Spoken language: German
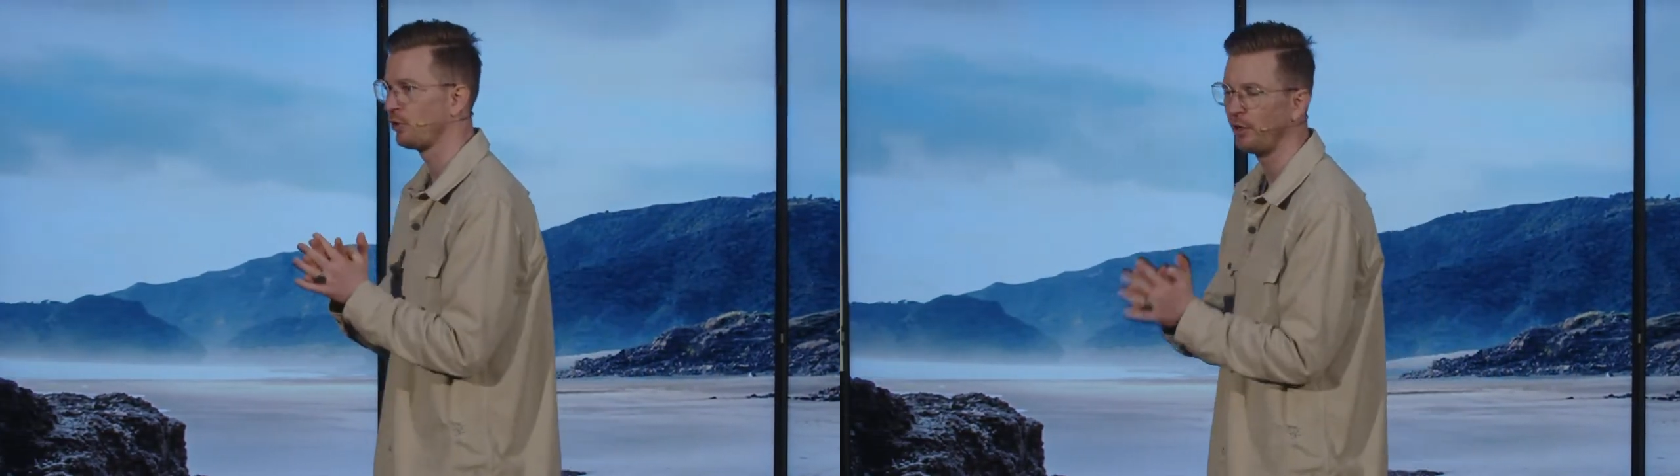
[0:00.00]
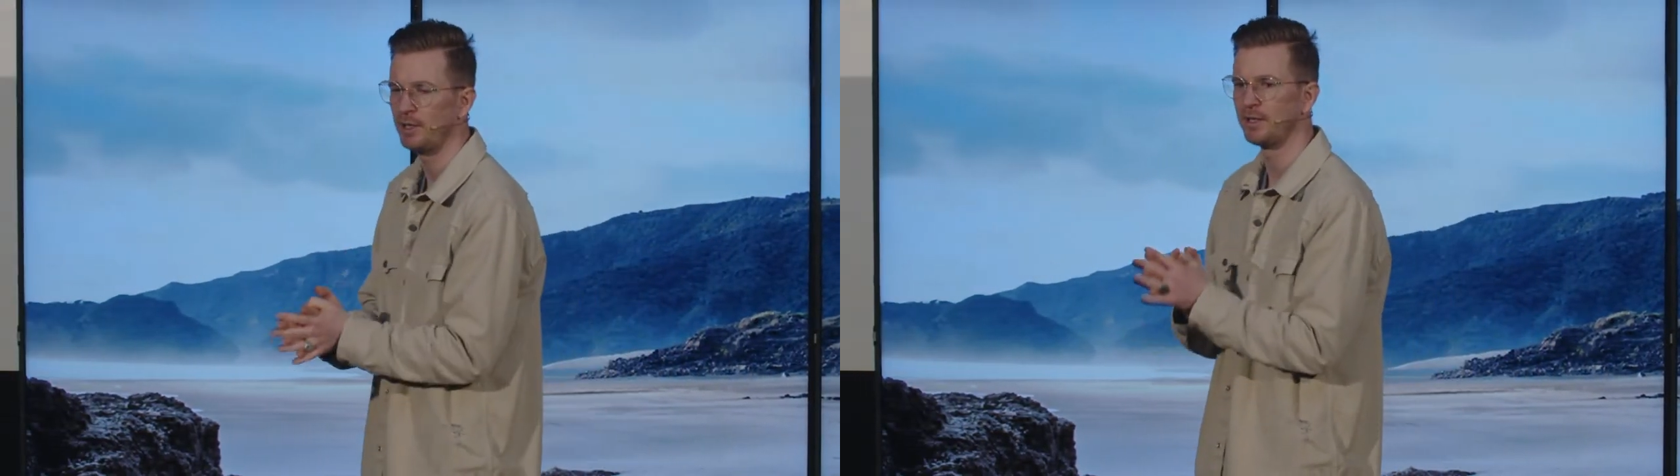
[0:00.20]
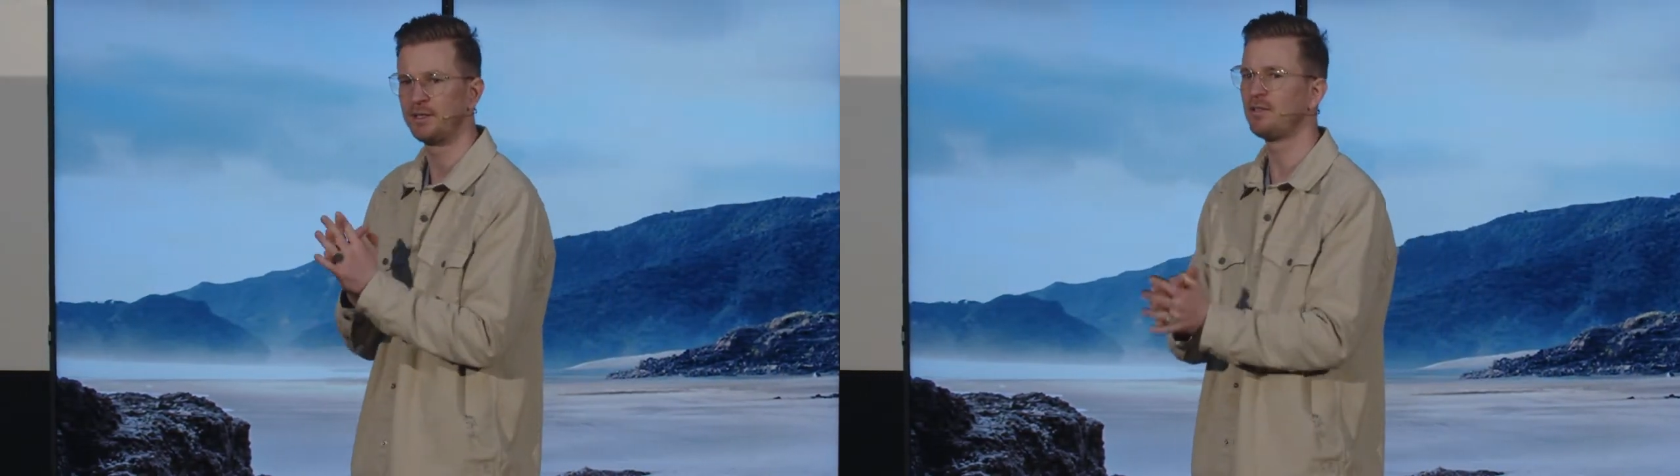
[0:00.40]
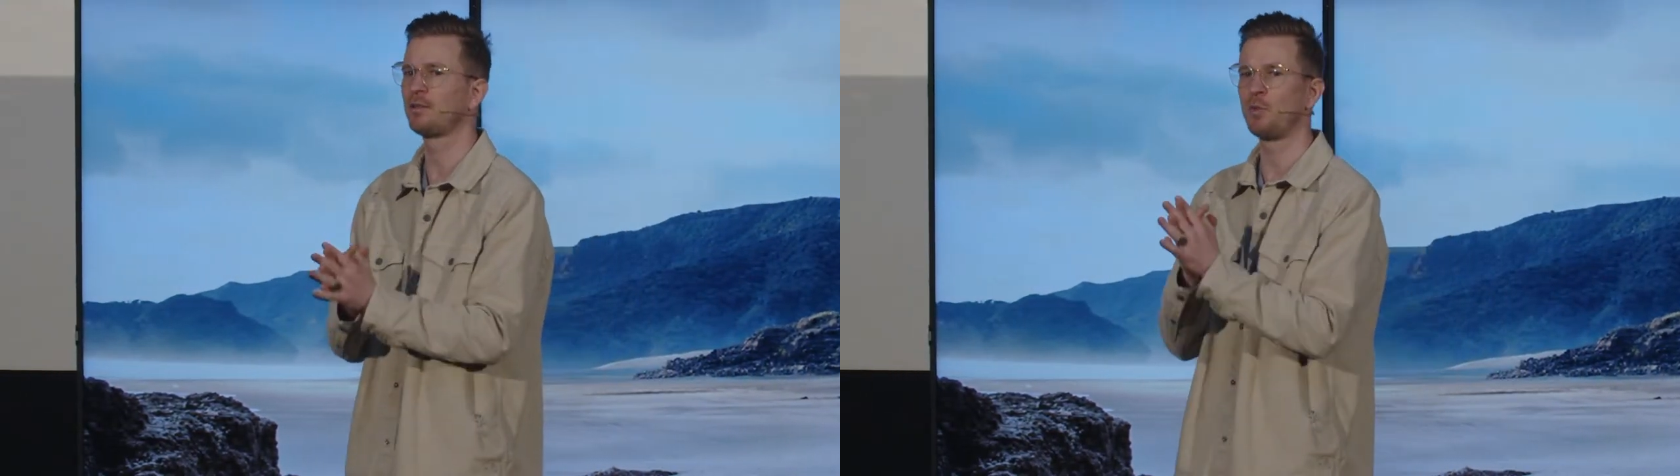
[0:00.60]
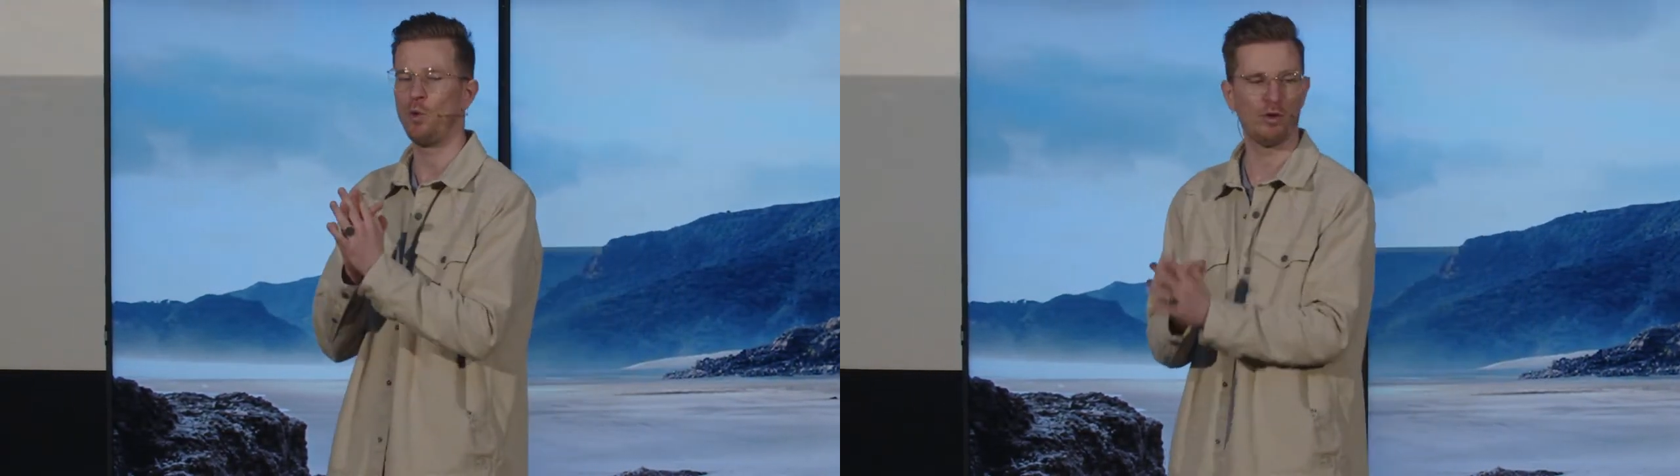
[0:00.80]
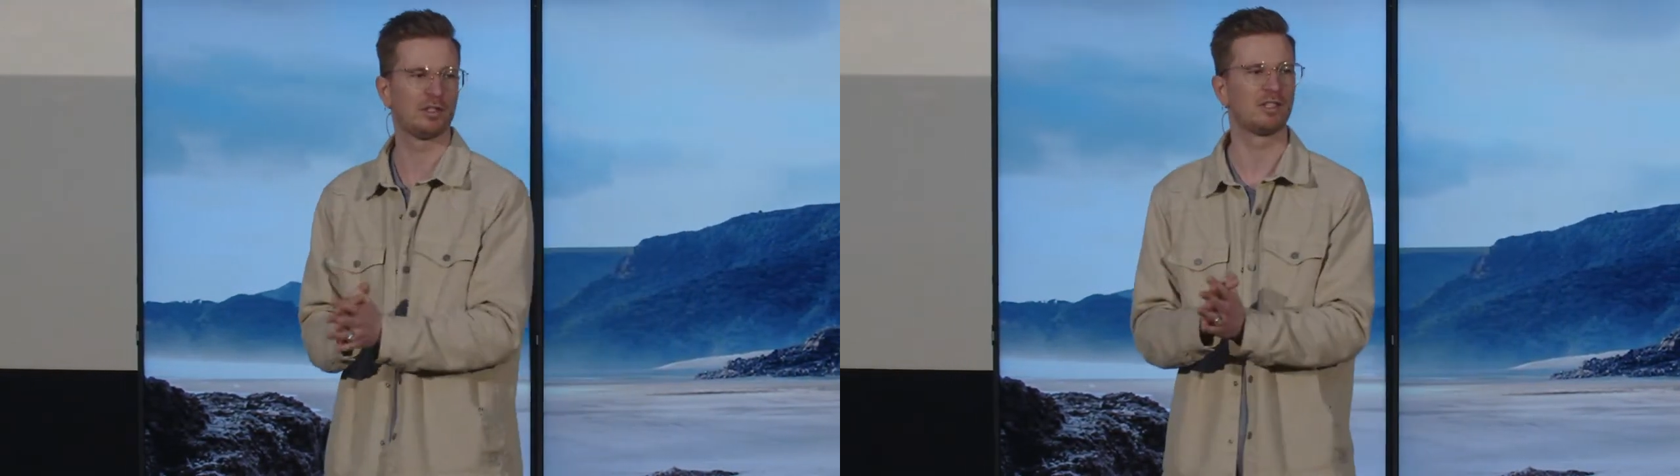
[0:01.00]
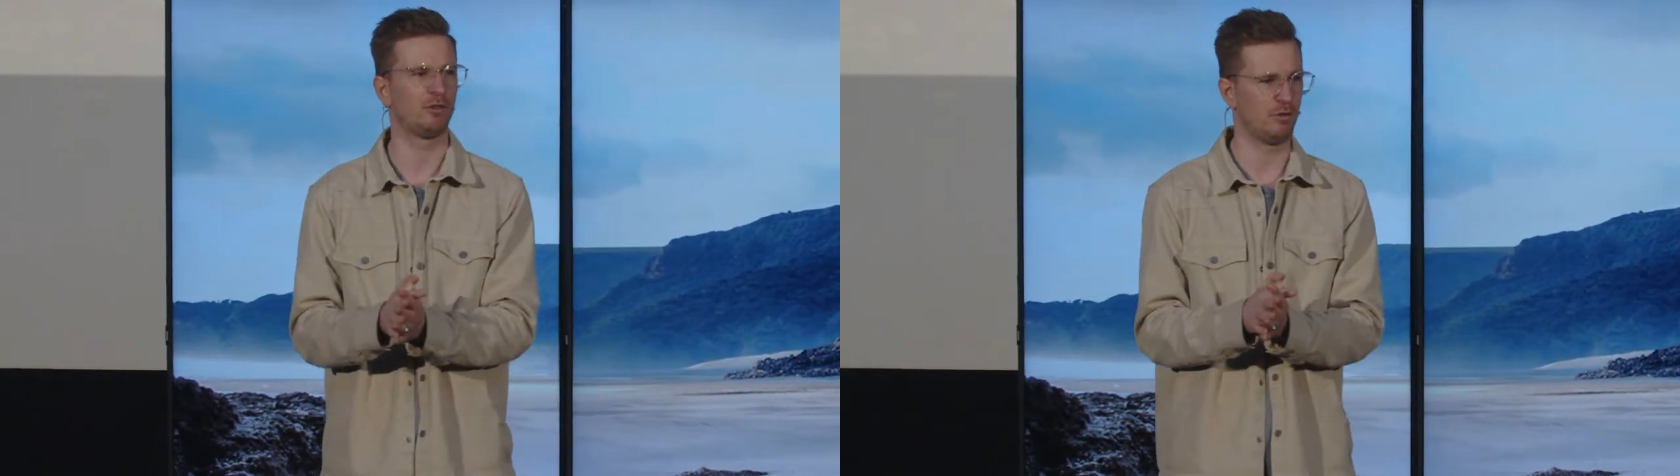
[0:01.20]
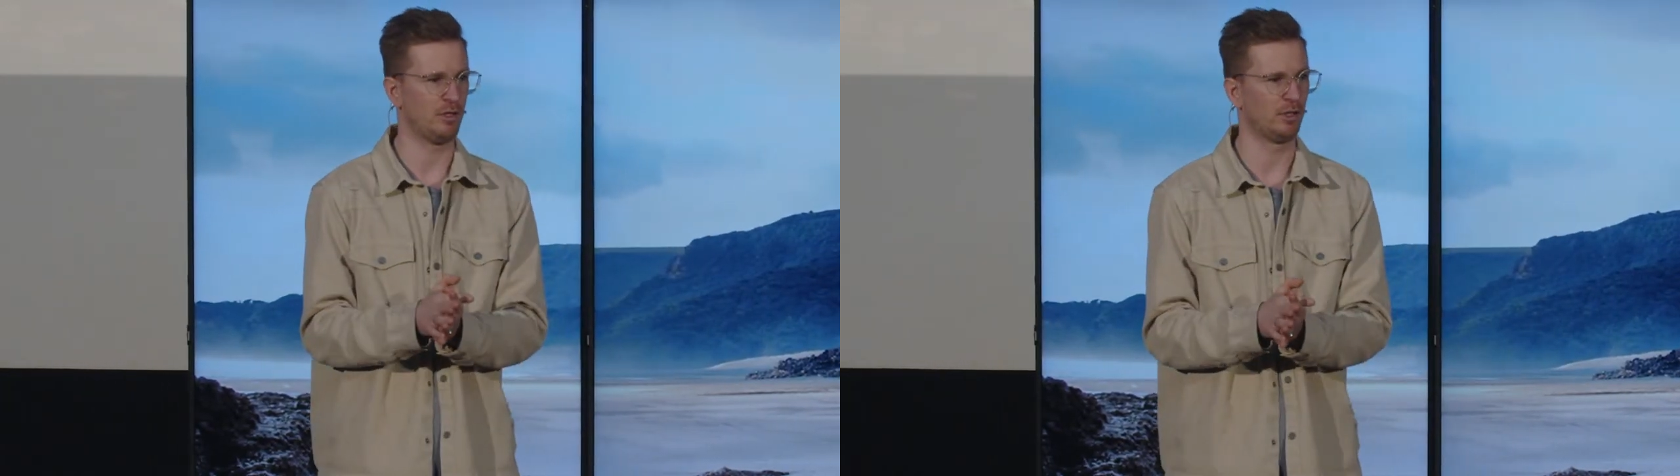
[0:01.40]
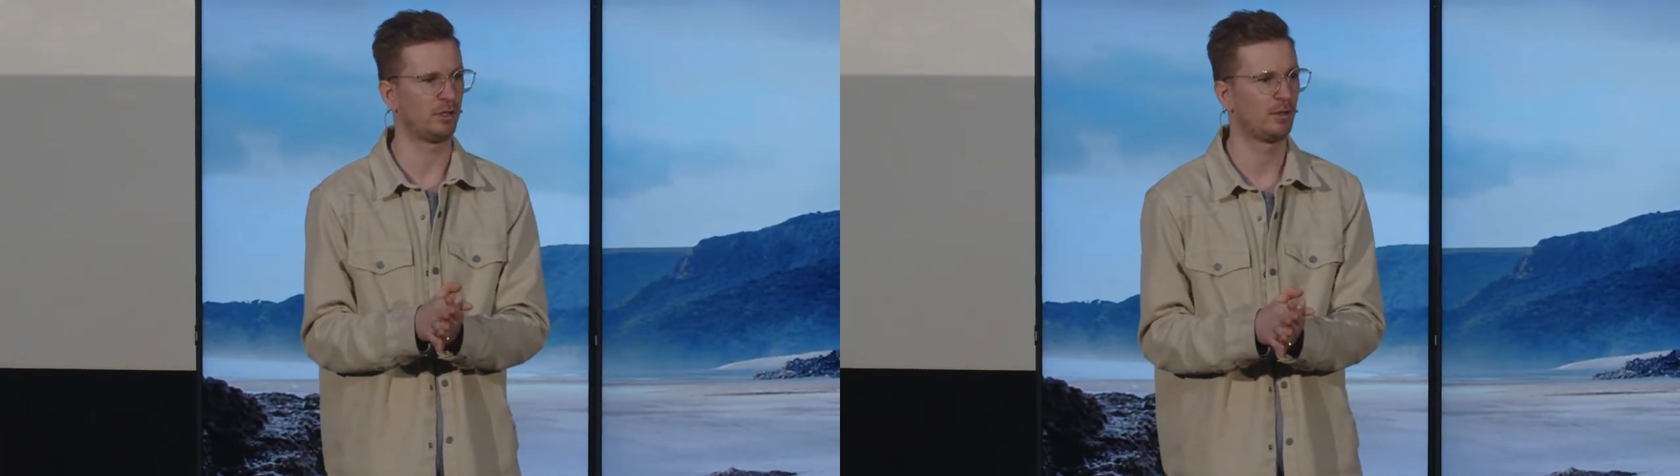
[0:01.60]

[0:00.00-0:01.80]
heute an diesem Ostersonntag,